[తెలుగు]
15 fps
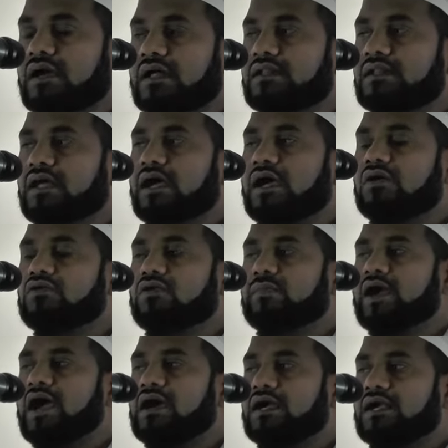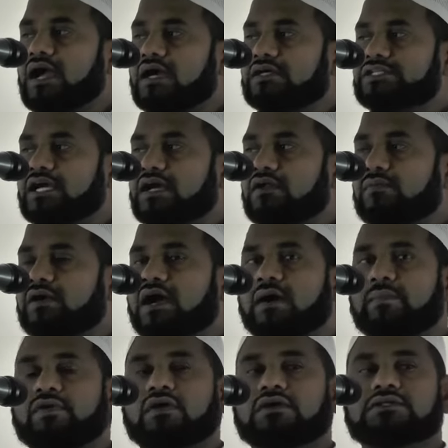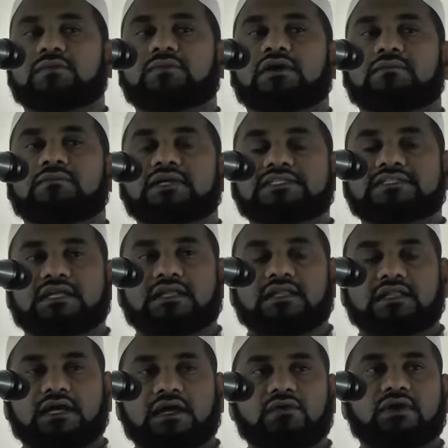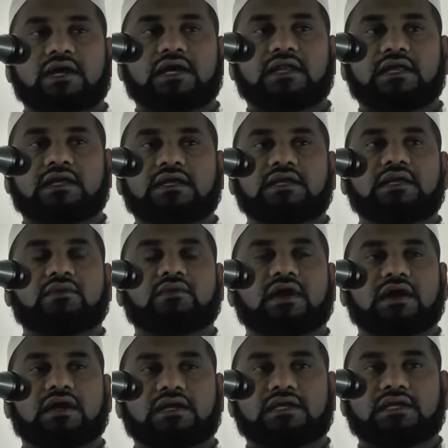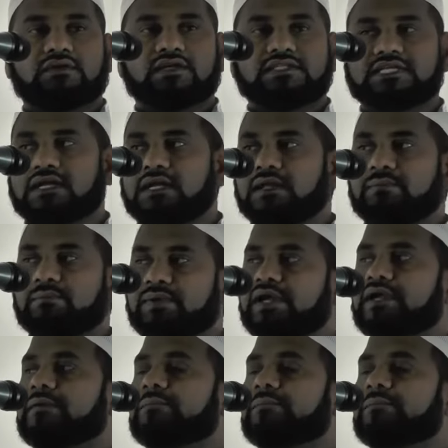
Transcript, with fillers: అల్లాహ్ కృపా కటాక్షాలు మహాప్రవక్త మహమ్మద్ సలల్లాహు అలీహి వాలిహి వసల్లంపై